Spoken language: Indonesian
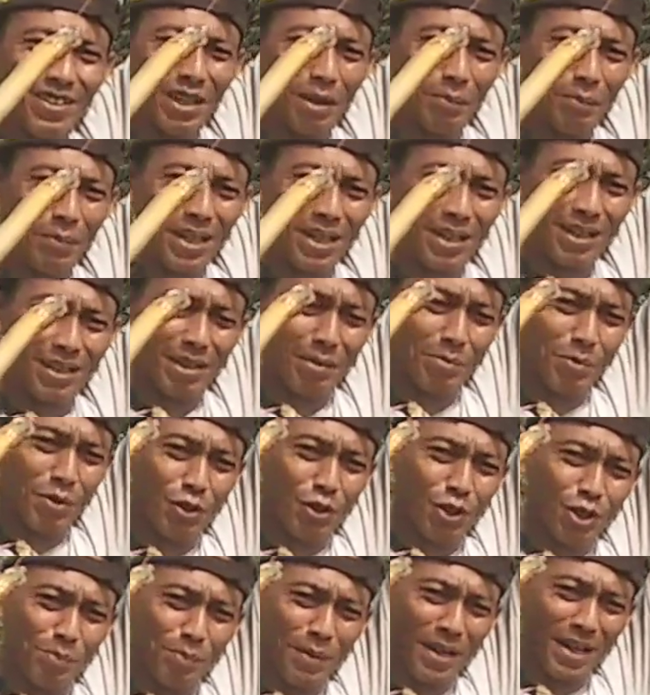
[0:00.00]
Per kita
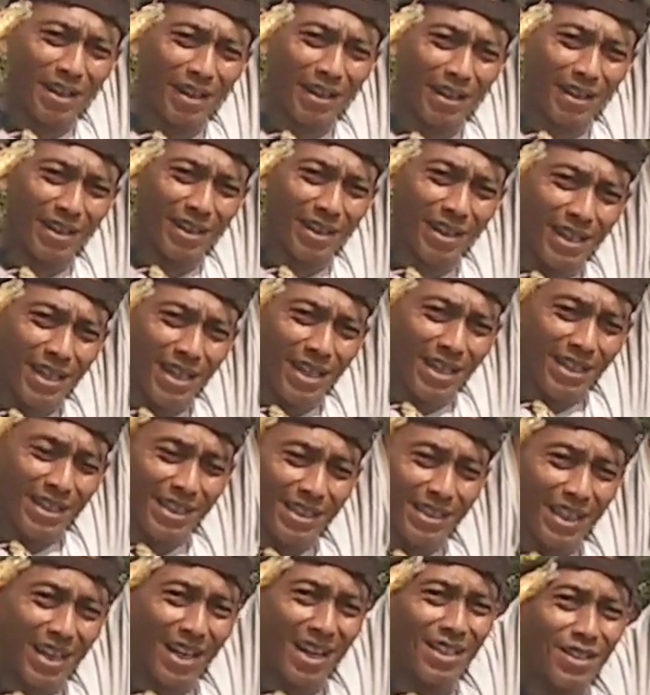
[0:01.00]
bungkus Per
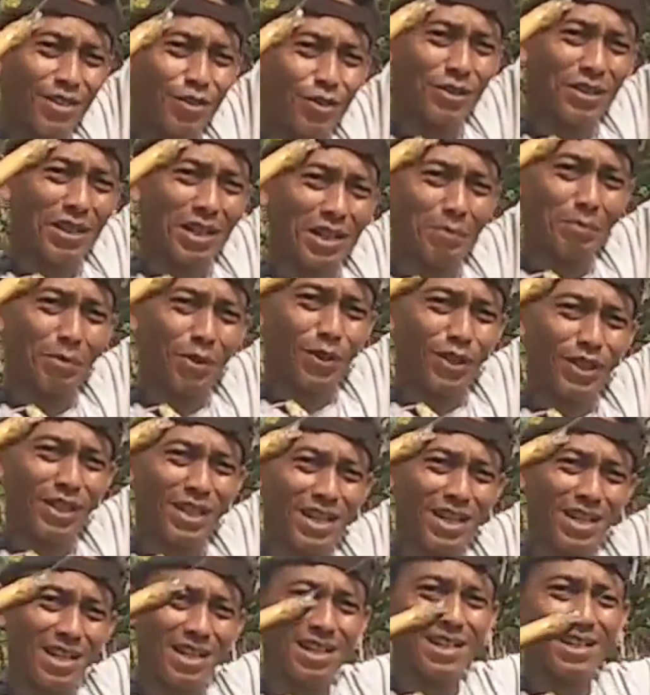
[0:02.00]
kita lanjut cari belutnya
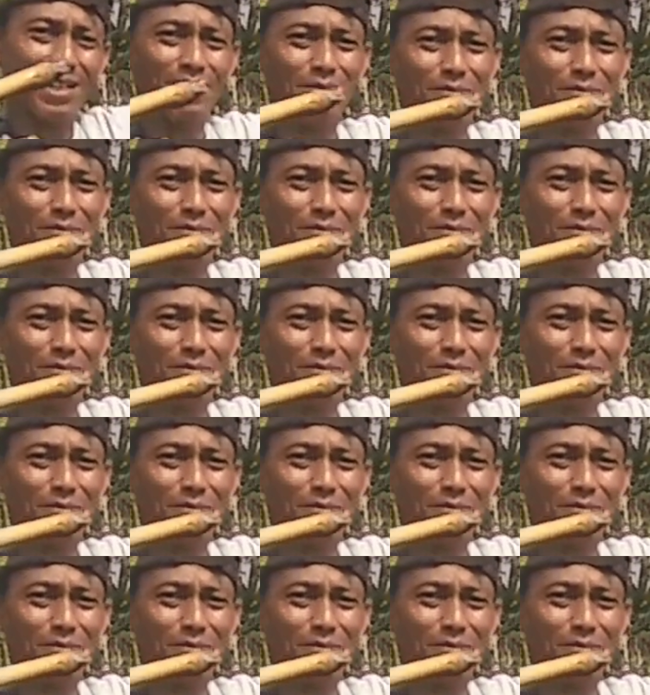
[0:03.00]
hmm.